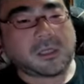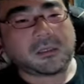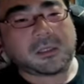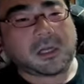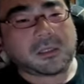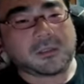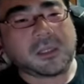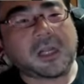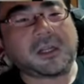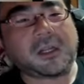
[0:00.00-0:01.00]
たぬきだ、ゅん、
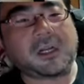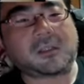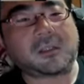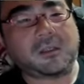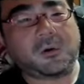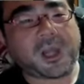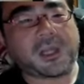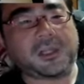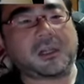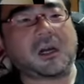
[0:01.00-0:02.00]
なんでいるか知ってる俺
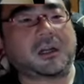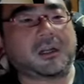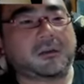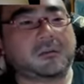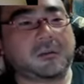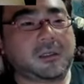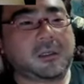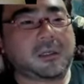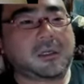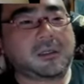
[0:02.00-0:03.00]
が言ったからだよ。
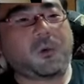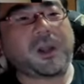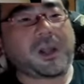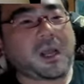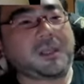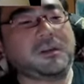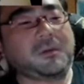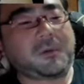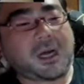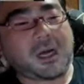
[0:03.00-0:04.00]
だ俺が
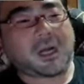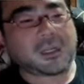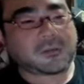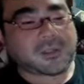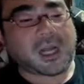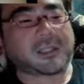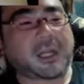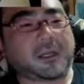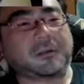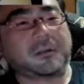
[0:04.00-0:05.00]
言えば、二
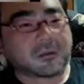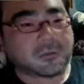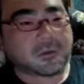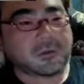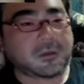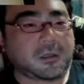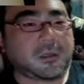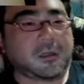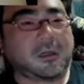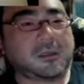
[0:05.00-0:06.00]
いくのよ。
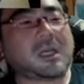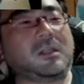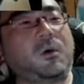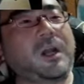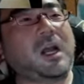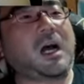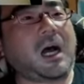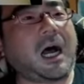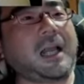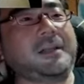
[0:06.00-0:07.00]
だけど俺が
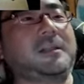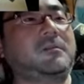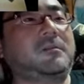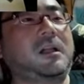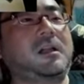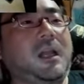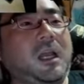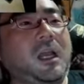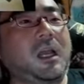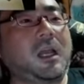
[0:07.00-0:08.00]
配信終わっ
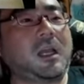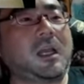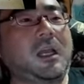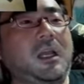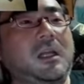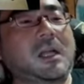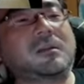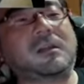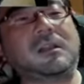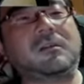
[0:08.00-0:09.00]
て、
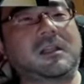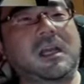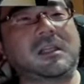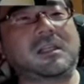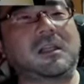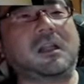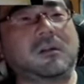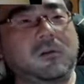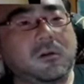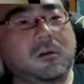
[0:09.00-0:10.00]
タヌキの話題しない
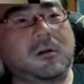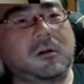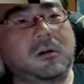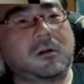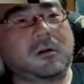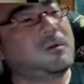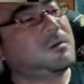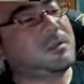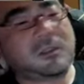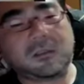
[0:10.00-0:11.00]
と、も
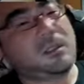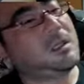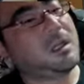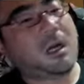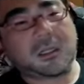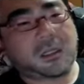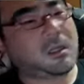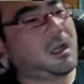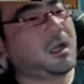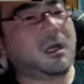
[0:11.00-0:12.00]
う10人なんか絶
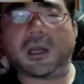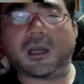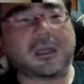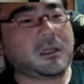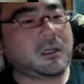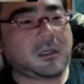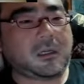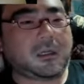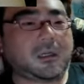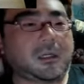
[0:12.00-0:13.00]
対行かない。
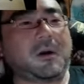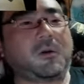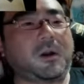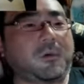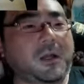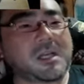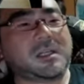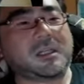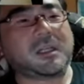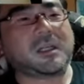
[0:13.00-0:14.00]
今俺話題
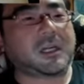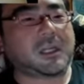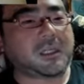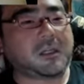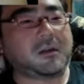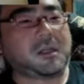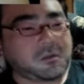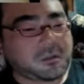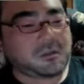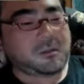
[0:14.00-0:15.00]
にしてるから言ってるけど、
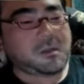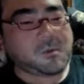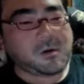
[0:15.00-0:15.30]
10人も。